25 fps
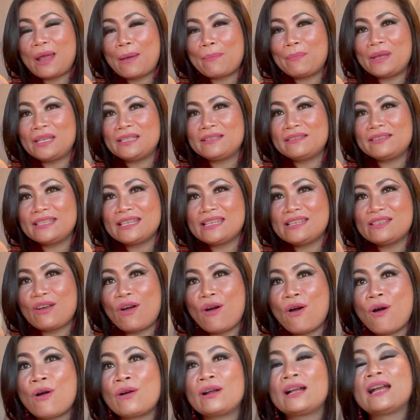นี้เป็นสี
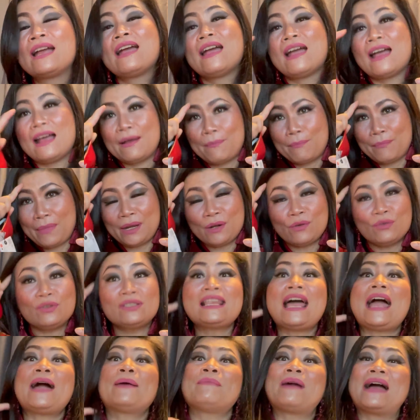ทองเมนู
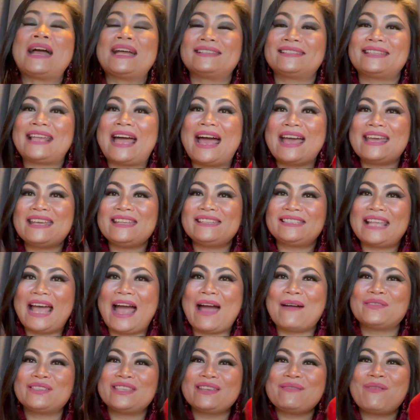สั่งมาไซส์
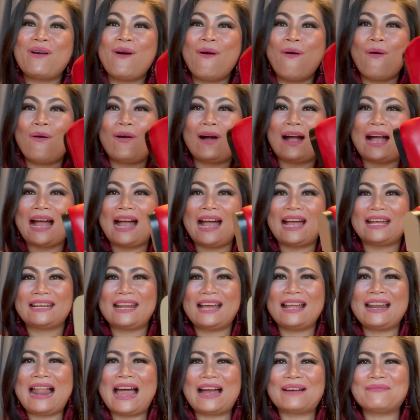สามสิบหกค่ะ
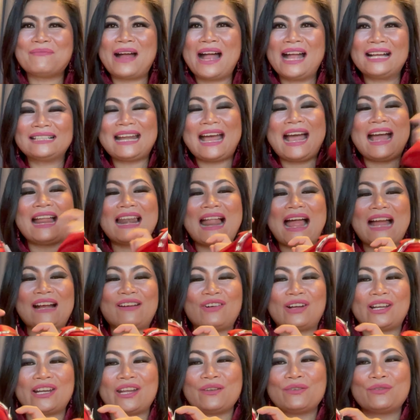น่ารักมากน่ารัก
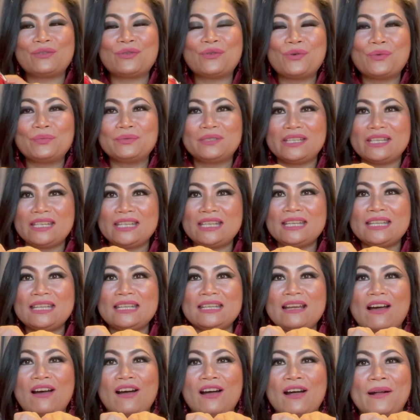กว่าในรูปที่
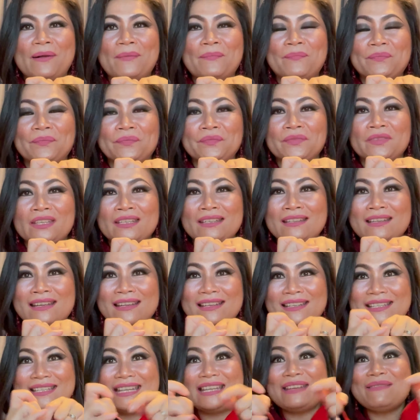เอ่อ
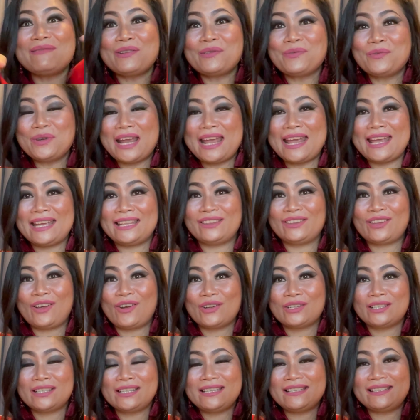ที่มนุษย์เห็นต
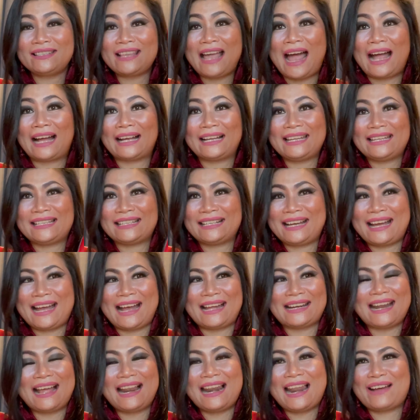อนที่สั่งอีกนะ
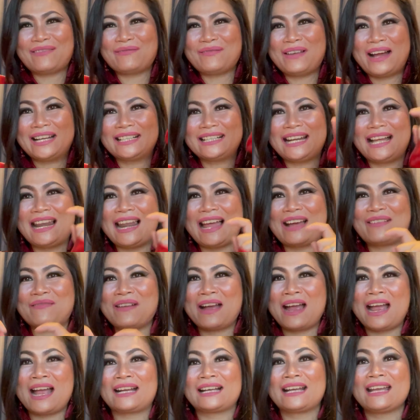คะน่ารักมากน่ารัก
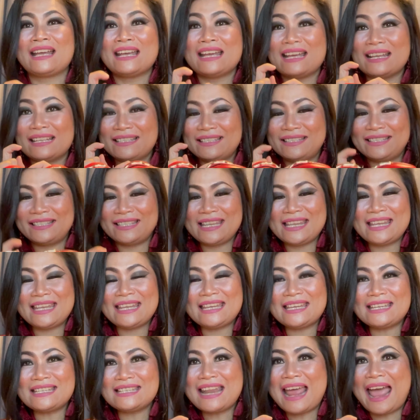มากสี
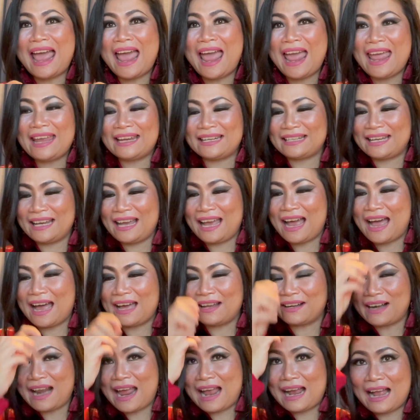แดงนะคะ
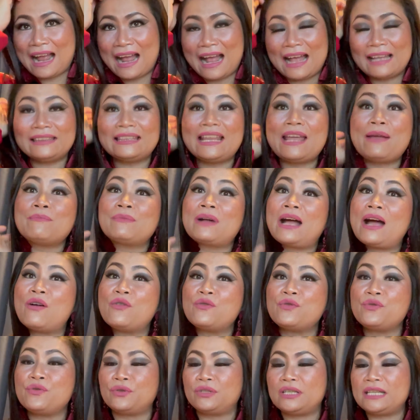ราคาเต็มเขา
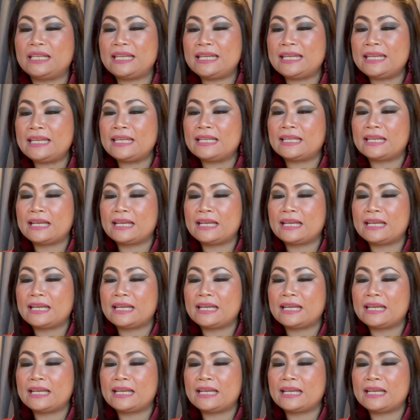อยู่ที่